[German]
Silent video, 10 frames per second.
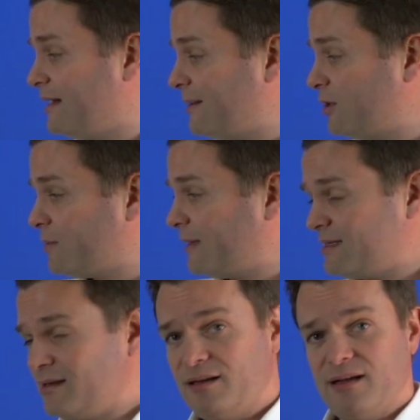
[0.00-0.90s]

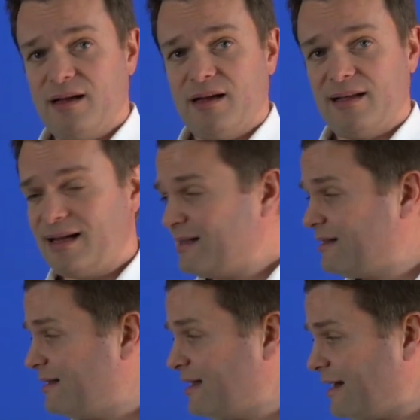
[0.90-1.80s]
Dementsprechend ja,
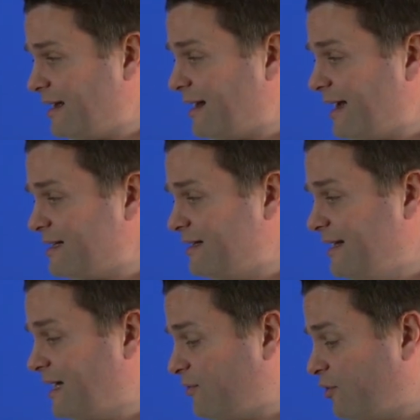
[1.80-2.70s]
in einer gleichen
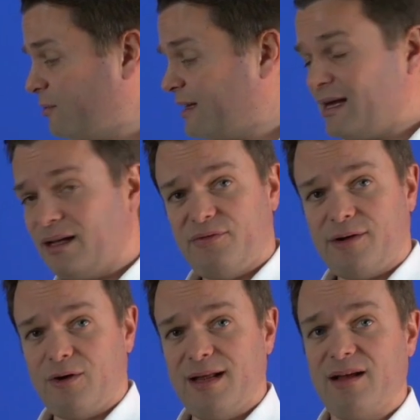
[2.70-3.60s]
Liga vom KGV
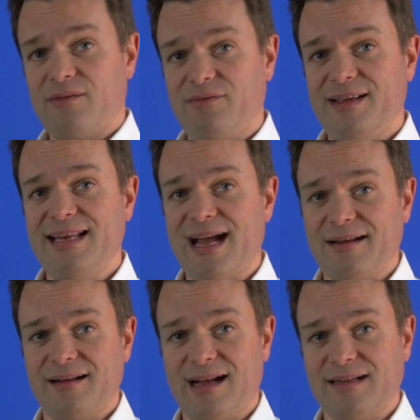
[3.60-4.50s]
her wie die
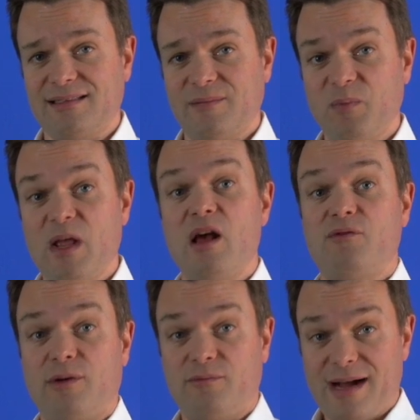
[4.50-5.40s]
anderen Aktien,
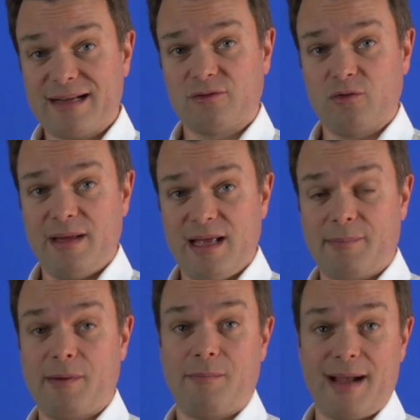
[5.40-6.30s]
vom Wachstum her,
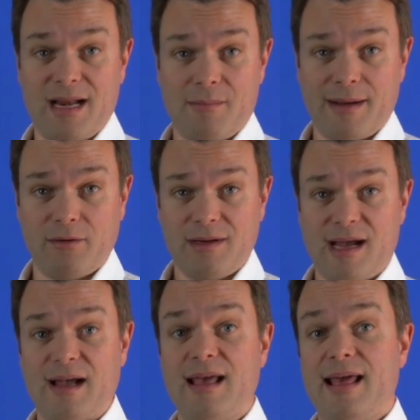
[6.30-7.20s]
aber meiner Meinung
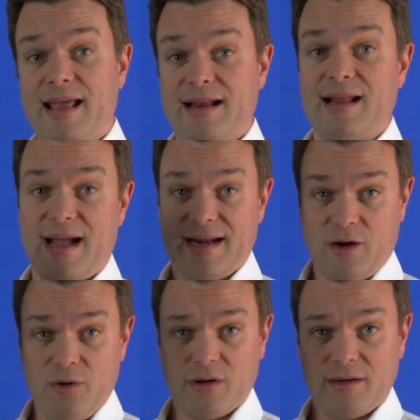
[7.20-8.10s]
nach in
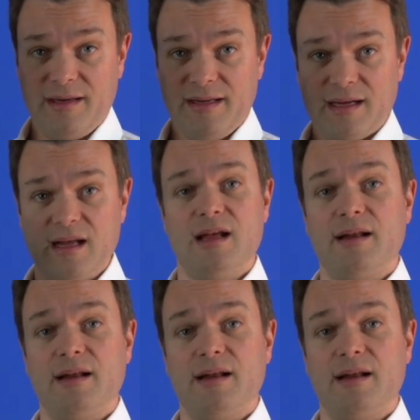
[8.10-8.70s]
einer höheren Liga.